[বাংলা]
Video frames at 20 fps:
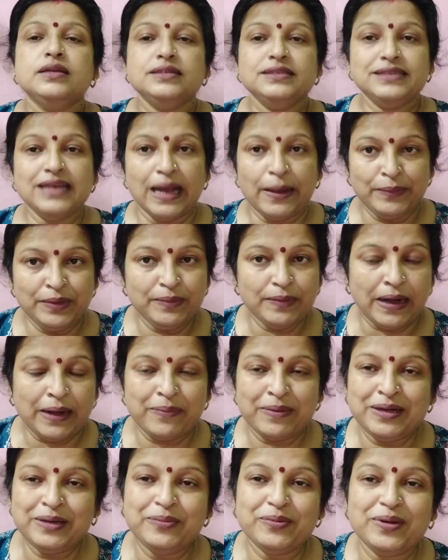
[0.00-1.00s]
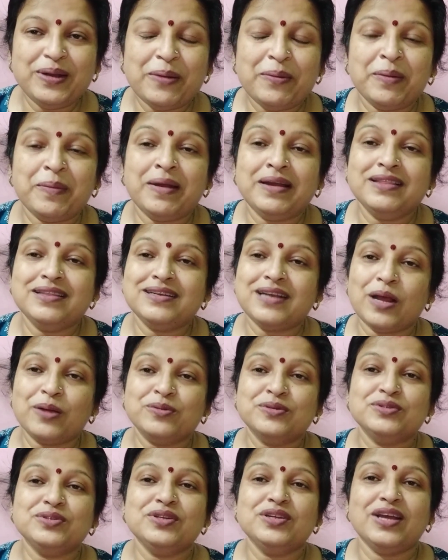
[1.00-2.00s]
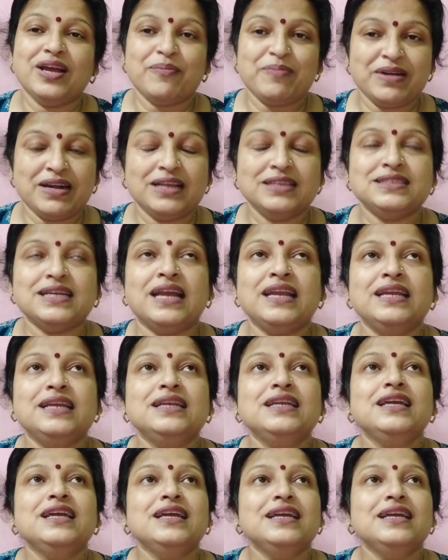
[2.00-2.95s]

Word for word: যে আমি বারবারই বলি আমার বাড়িতে ঠাকুর তৈরি আপনারা জানেন